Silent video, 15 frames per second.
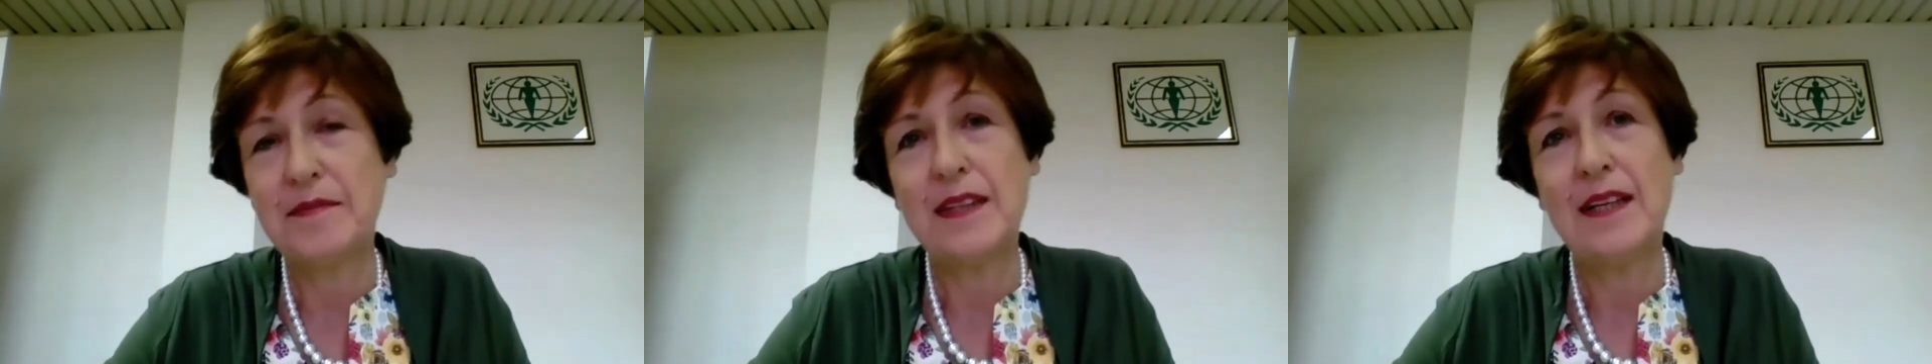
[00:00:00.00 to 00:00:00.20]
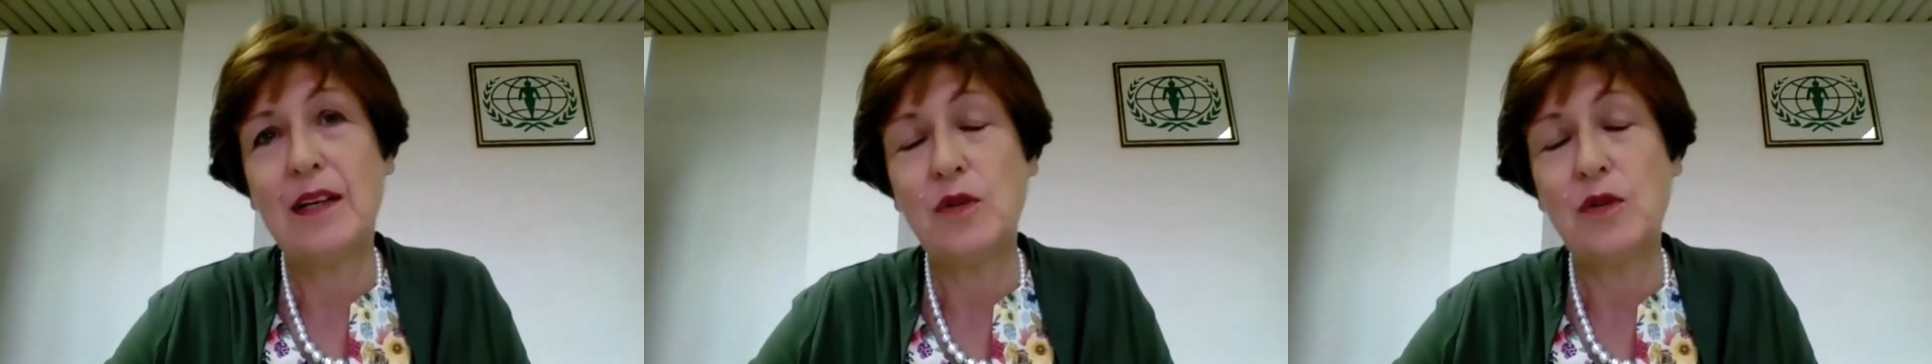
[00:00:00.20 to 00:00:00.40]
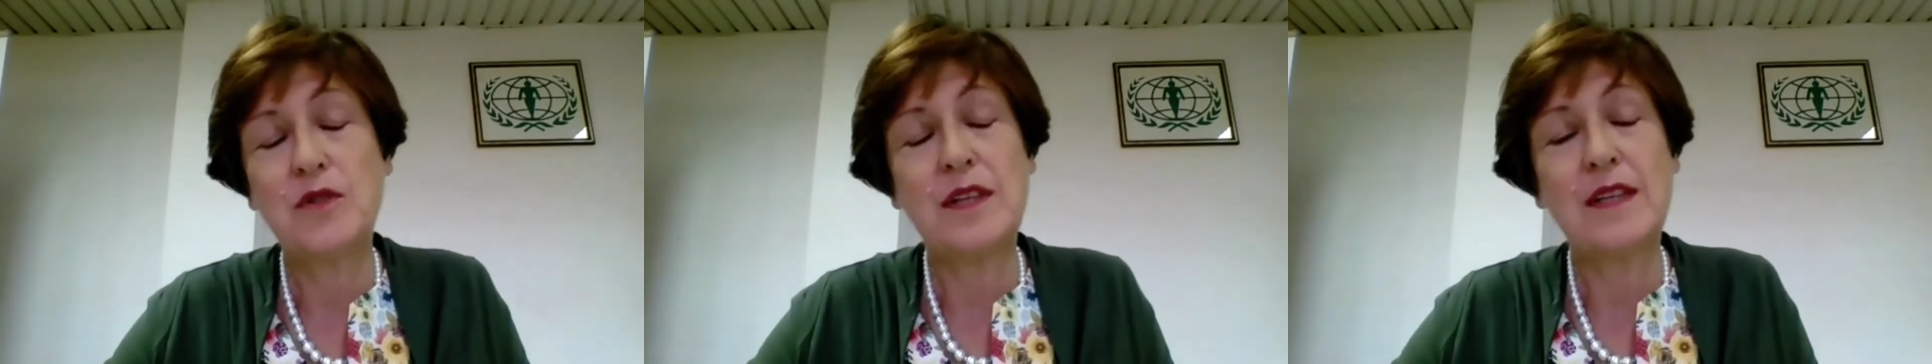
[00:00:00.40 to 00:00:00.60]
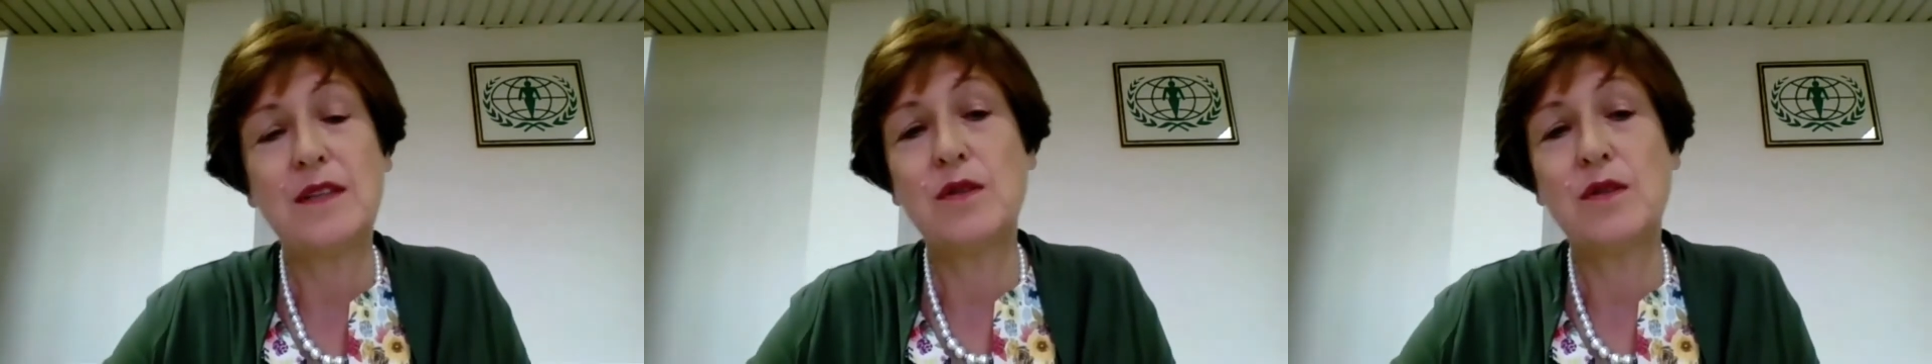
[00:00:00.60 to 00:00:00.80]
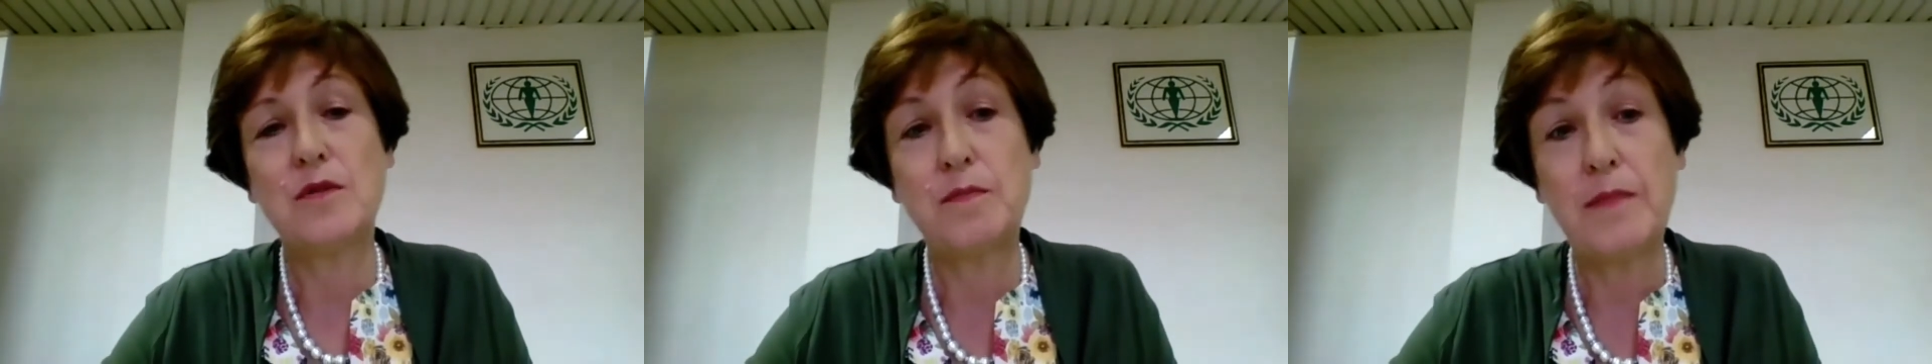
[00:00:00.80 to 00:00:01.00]
lo
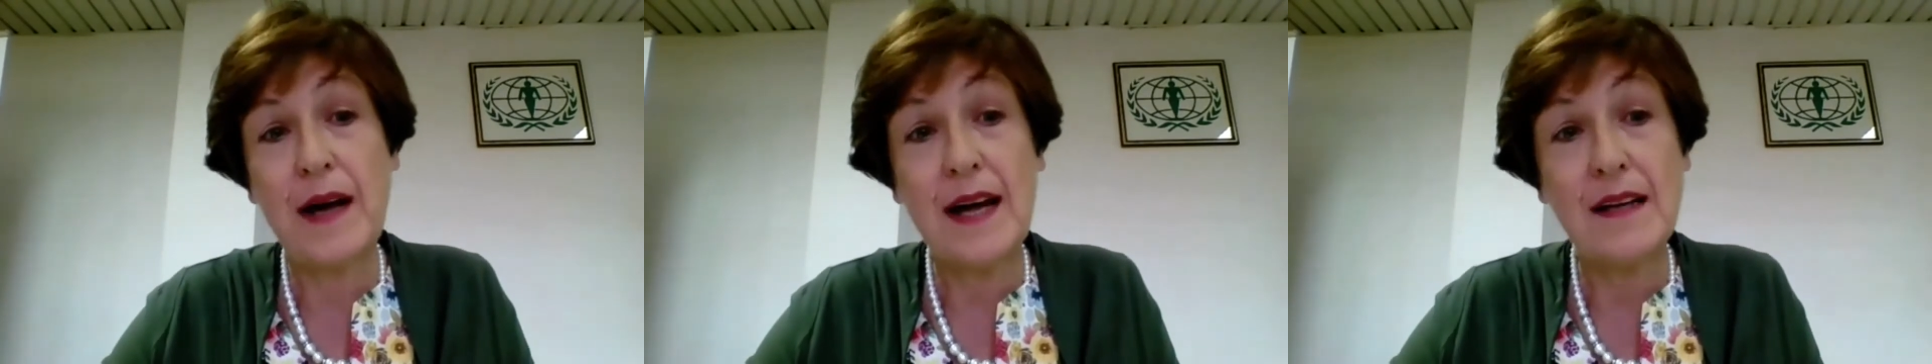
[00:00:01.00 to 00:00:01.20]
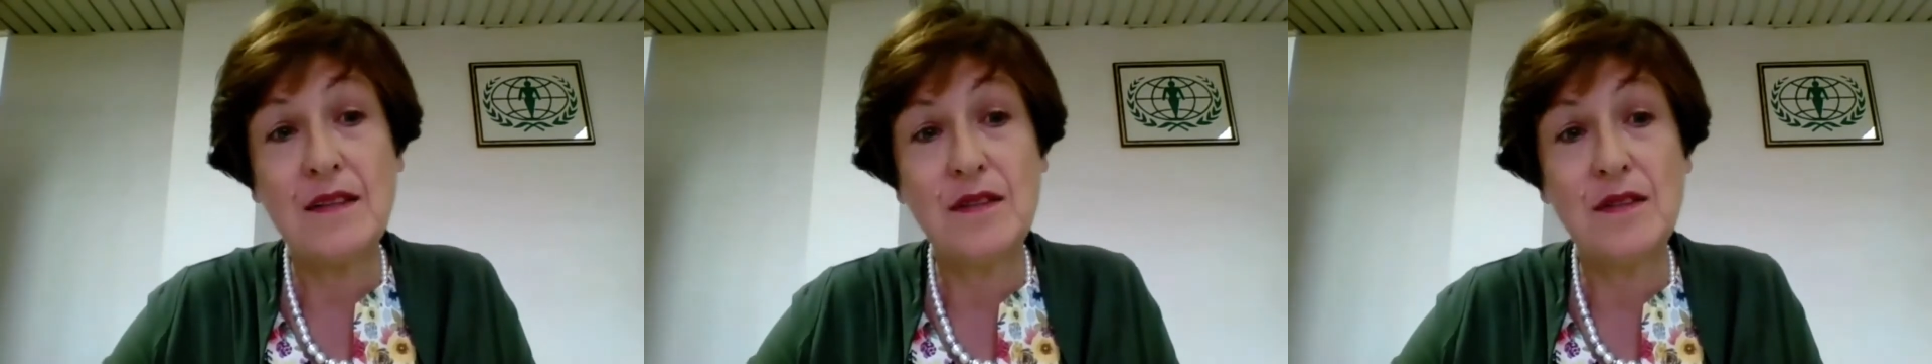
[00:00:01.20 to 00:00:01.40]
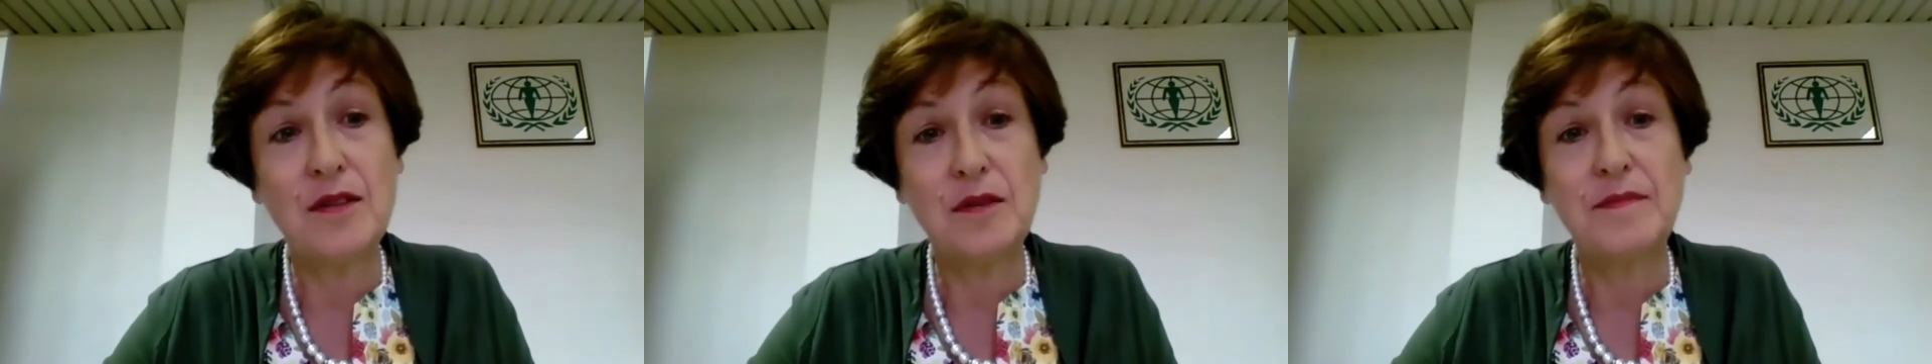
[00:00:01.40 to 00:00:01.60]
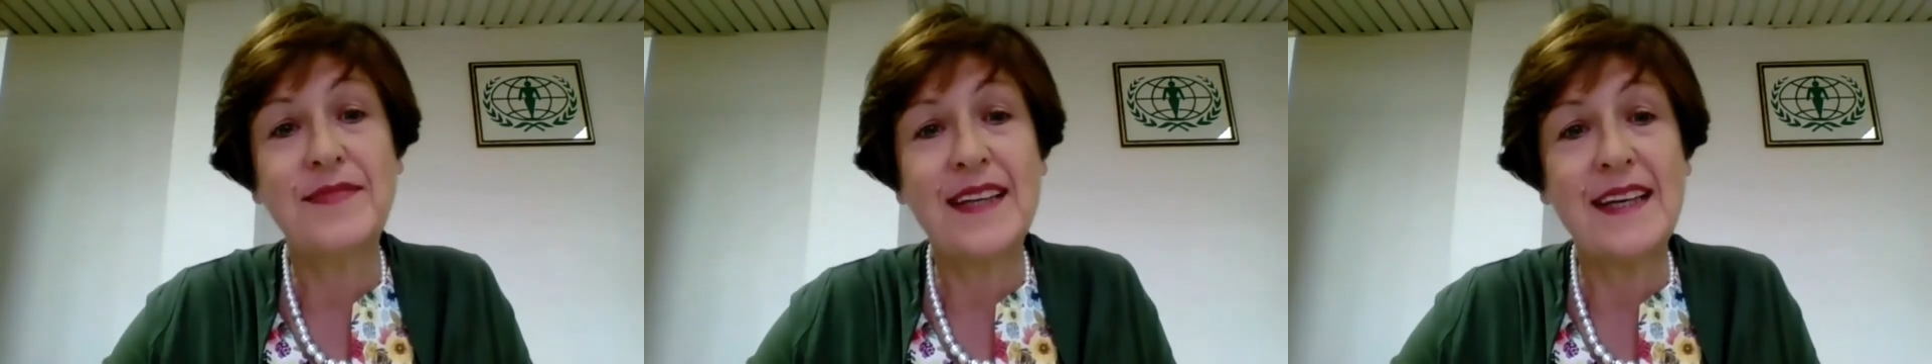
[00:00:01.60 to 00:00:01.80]
stesso spazio